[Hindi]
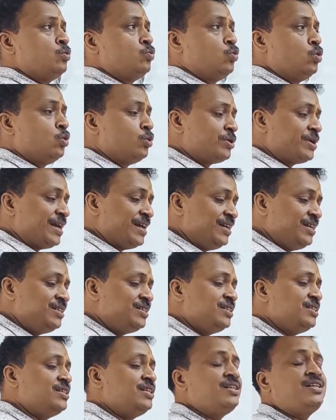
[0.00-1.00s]
वो रेनी
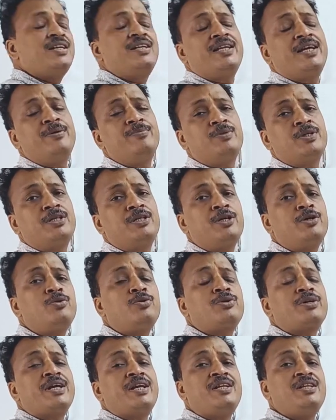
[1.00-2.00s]
सीजन के टाइम चल रही है
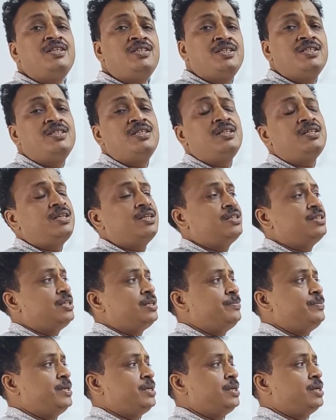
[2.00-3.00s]
और रेनी सीजन के
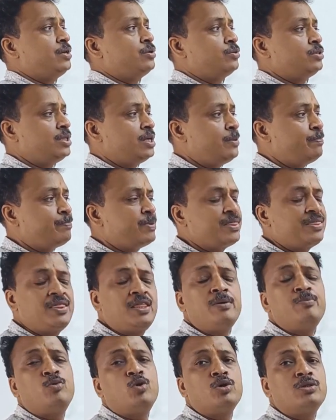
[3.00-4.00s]
अंदर में क्या होता है
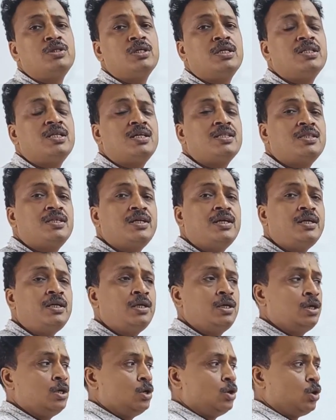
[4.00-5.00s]
पत्ते बहुत ज़्यादा आते हैं
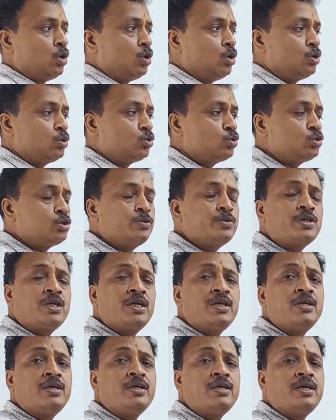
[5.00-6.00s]
और
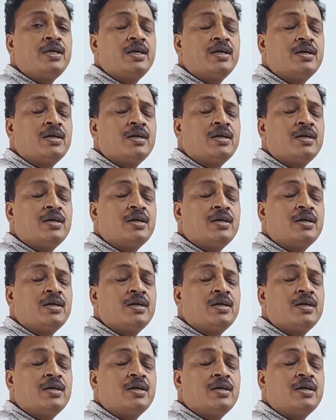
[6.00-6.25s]
उसके